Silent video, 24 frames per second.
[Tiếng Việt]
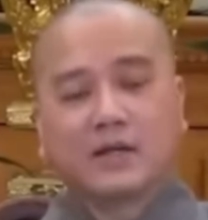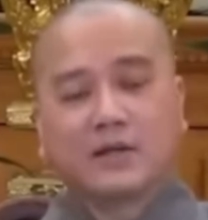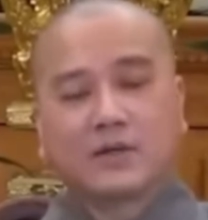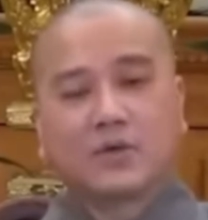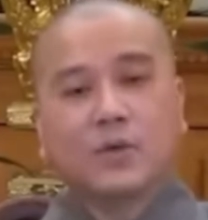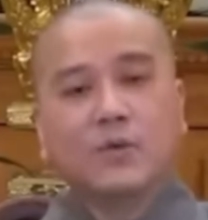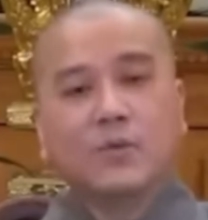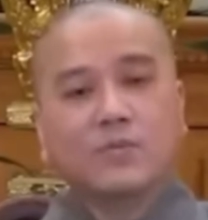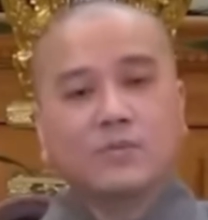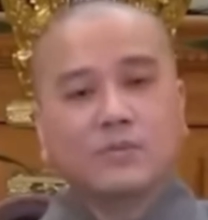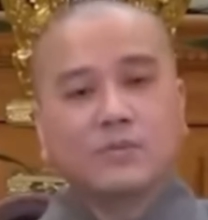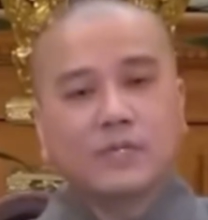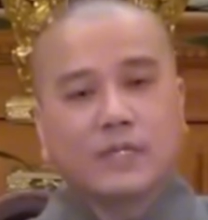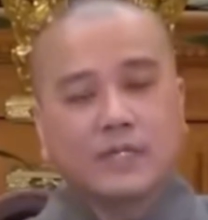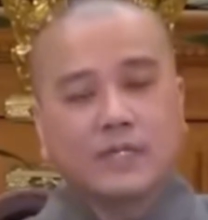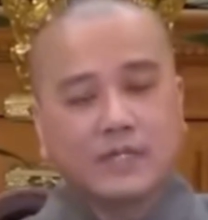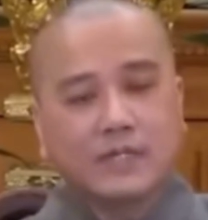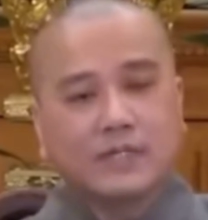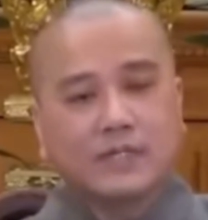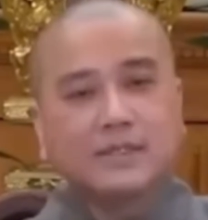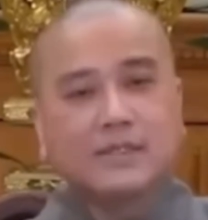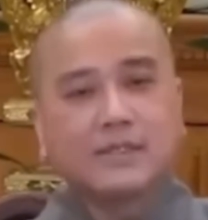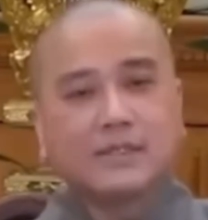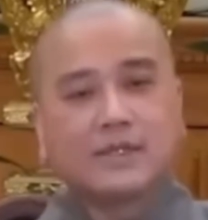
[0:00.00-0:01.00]
cung
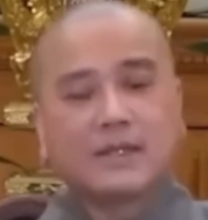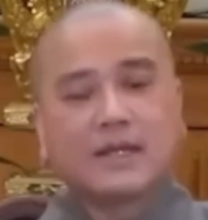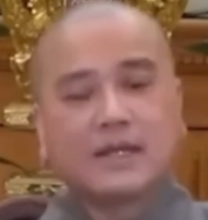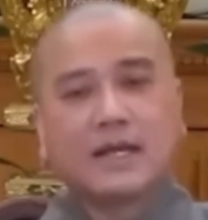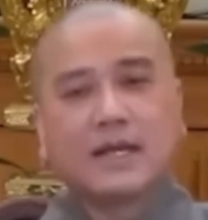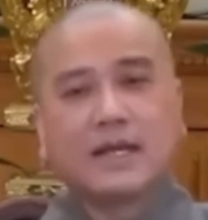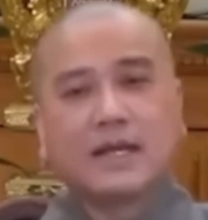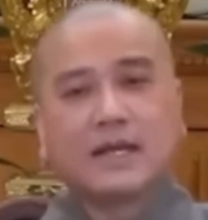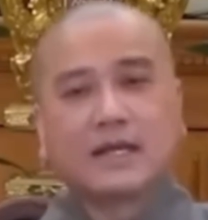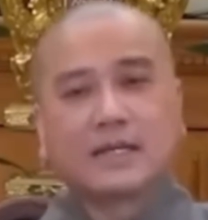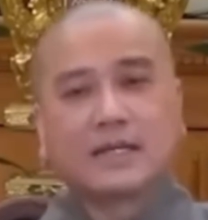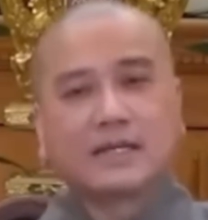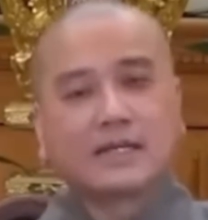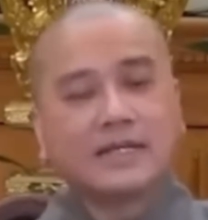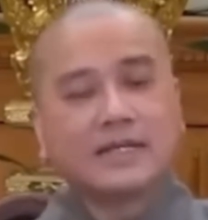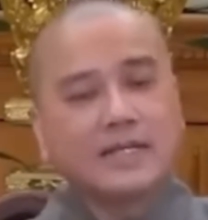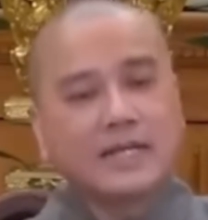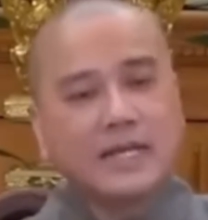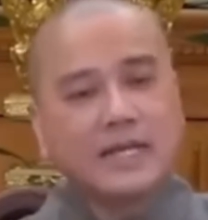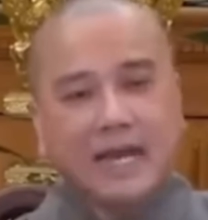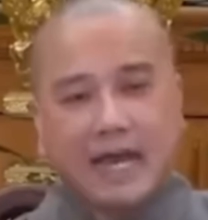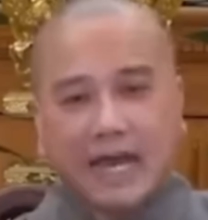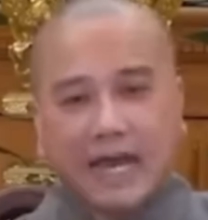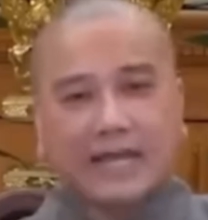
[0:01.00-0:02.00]
kính hay là
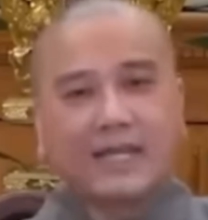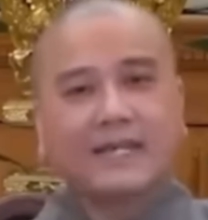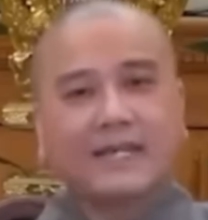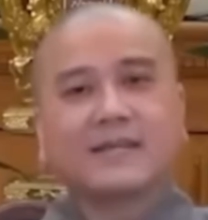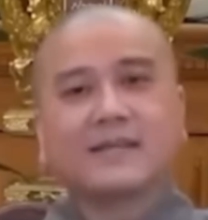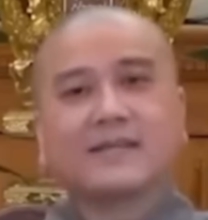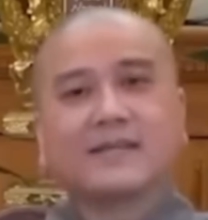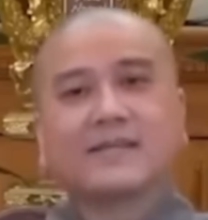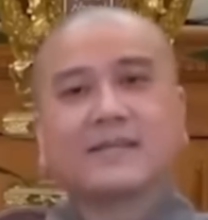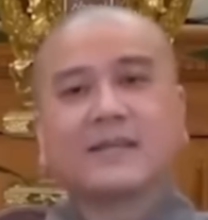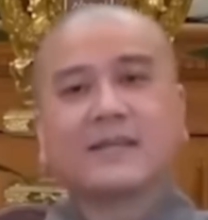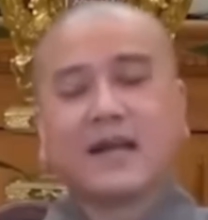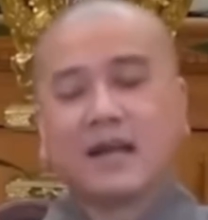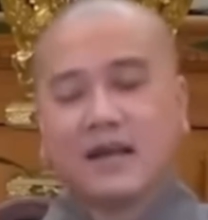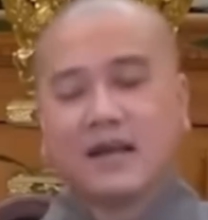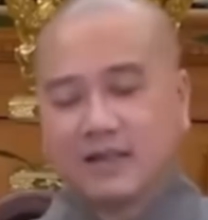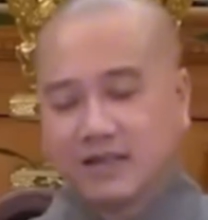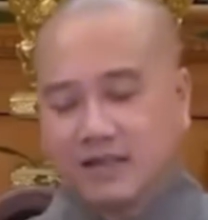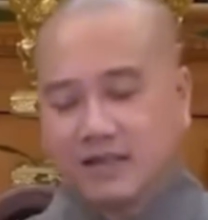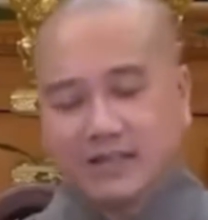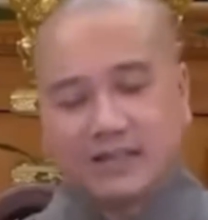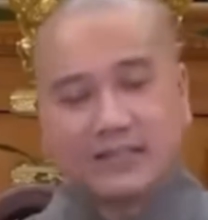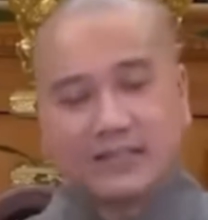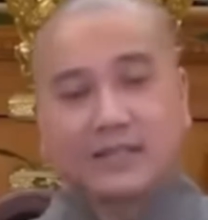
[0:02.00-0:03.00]
kính lại à,
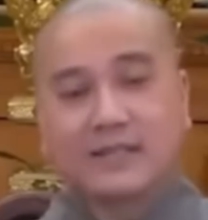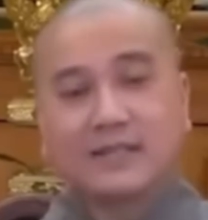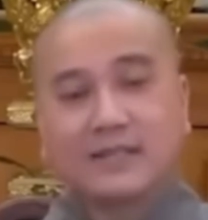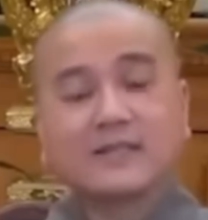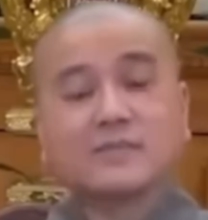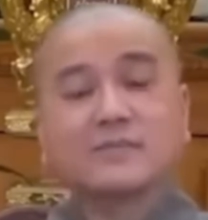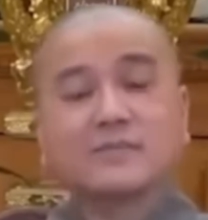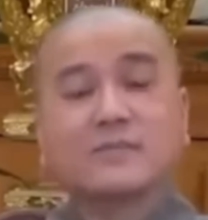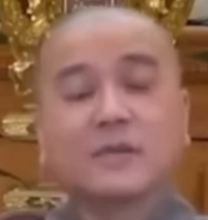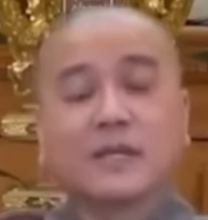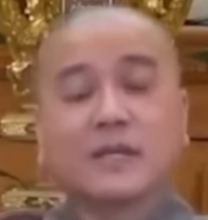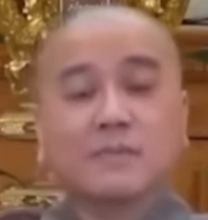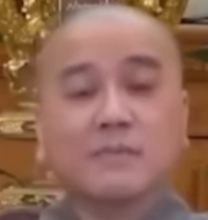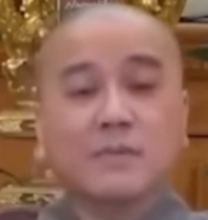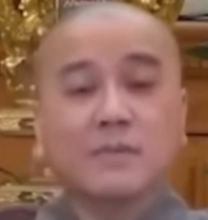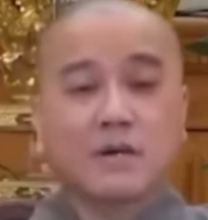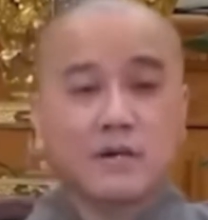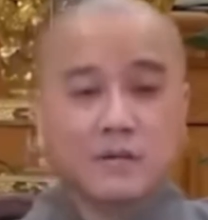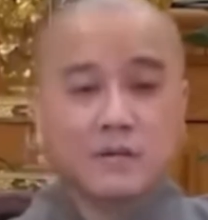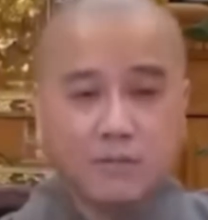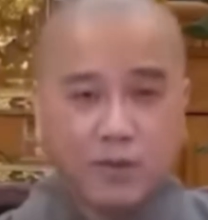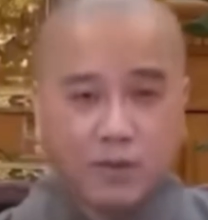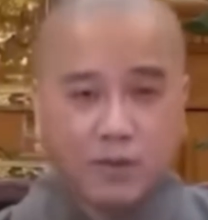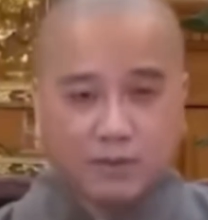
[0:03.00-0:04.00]
thì những mình
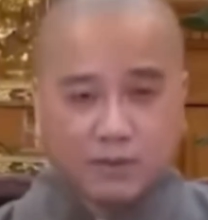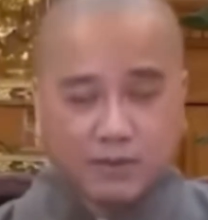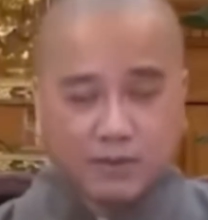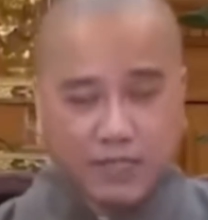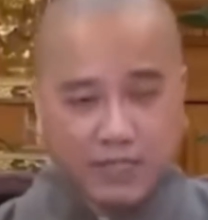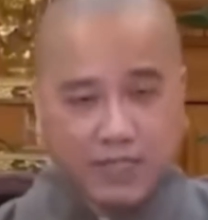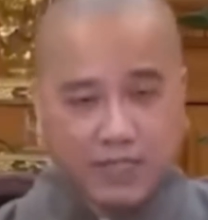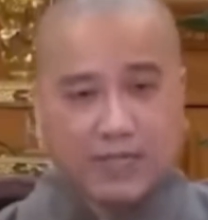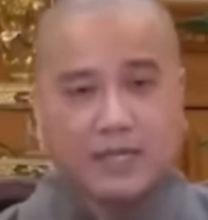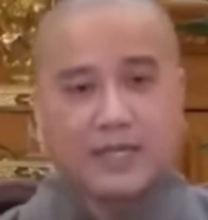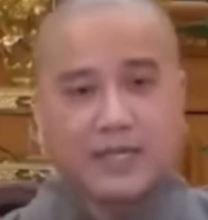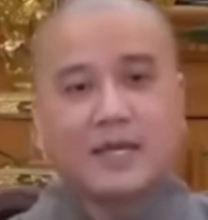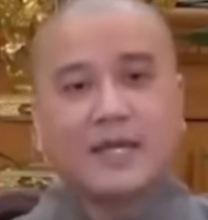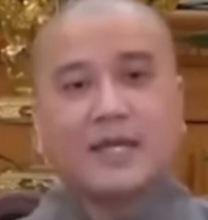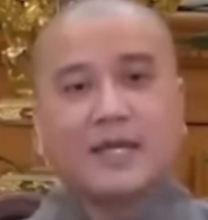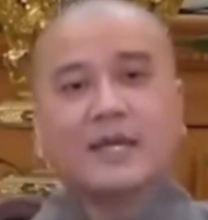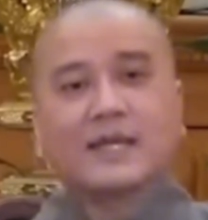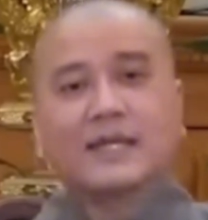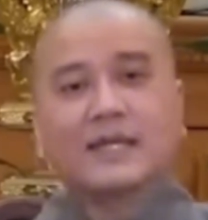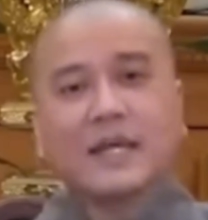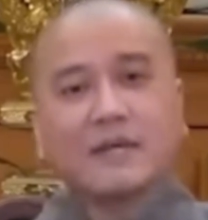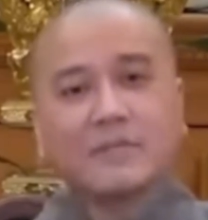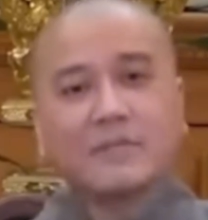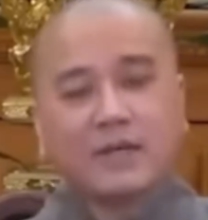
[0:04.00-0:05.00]
mượn một nghĩa
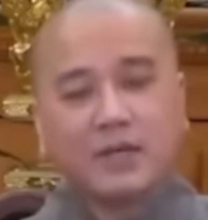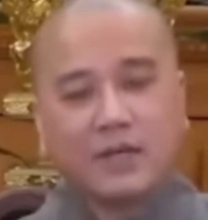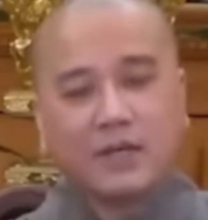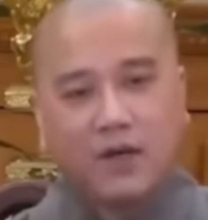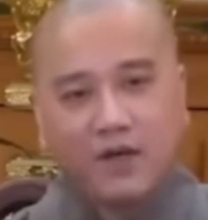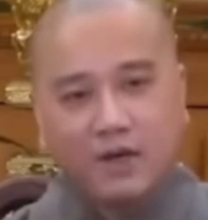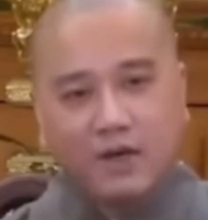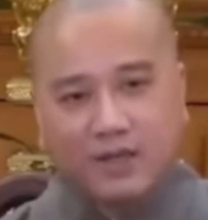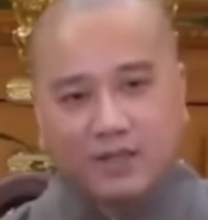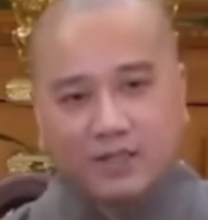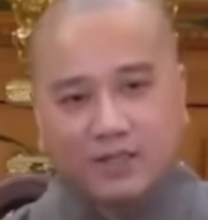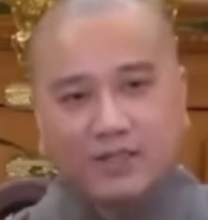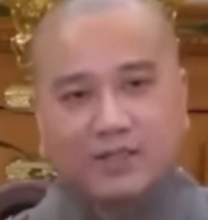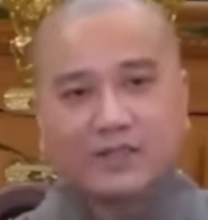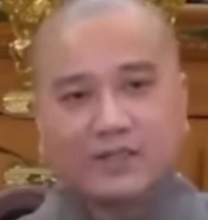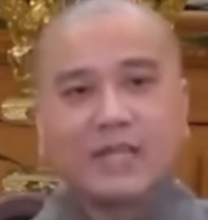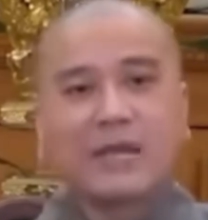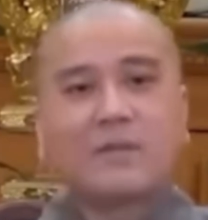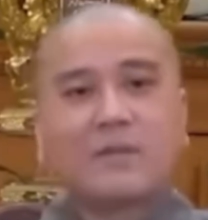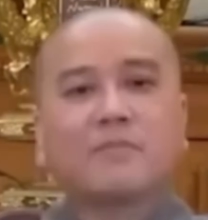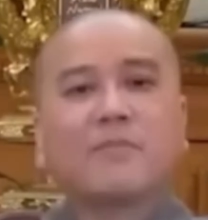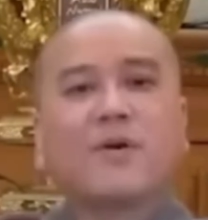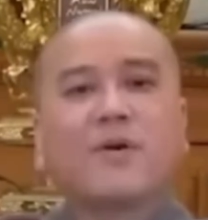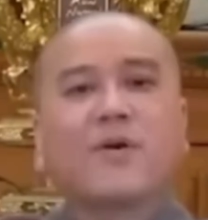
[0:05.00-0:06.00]
để mình nói lên chữ
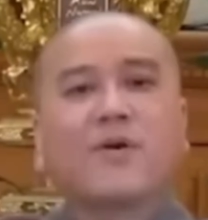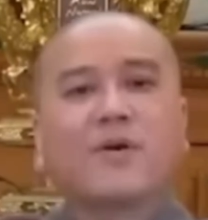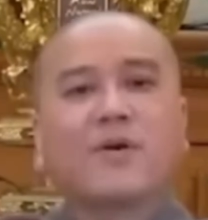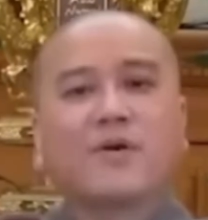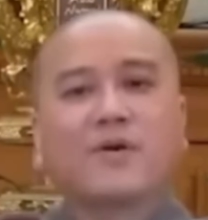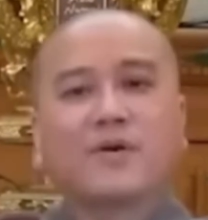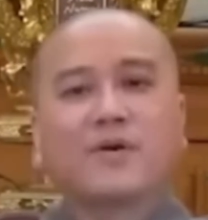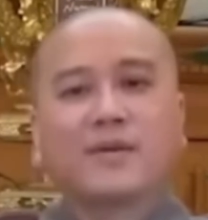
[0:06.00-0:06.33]
nam mô